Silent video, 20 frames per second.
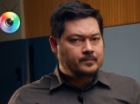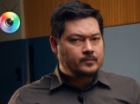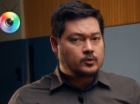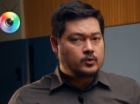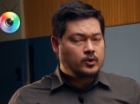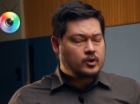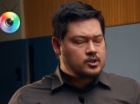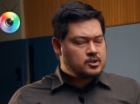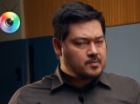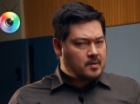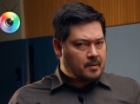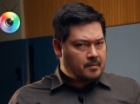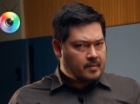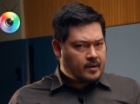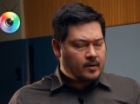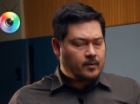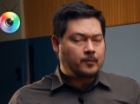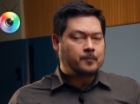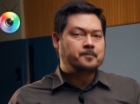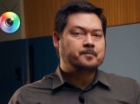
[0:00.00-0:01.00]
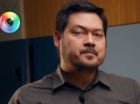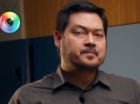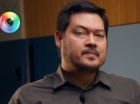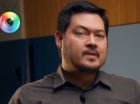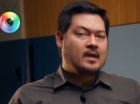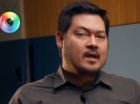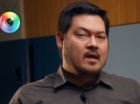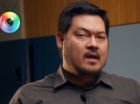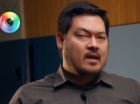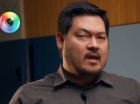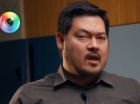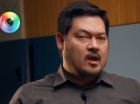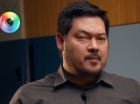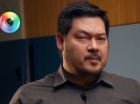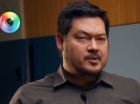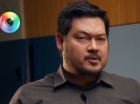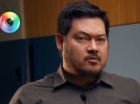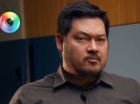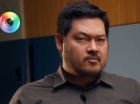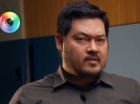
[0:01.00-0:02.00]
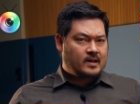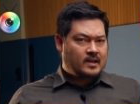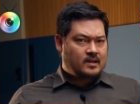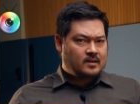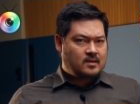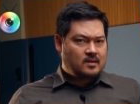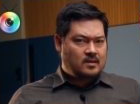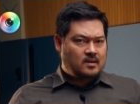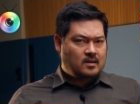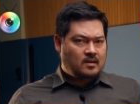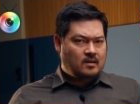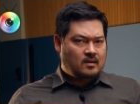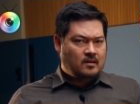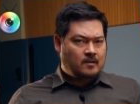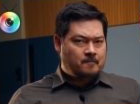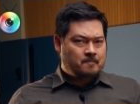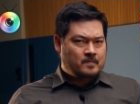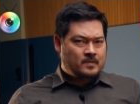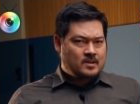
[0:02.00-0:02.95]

Torre de Babel é uma novela que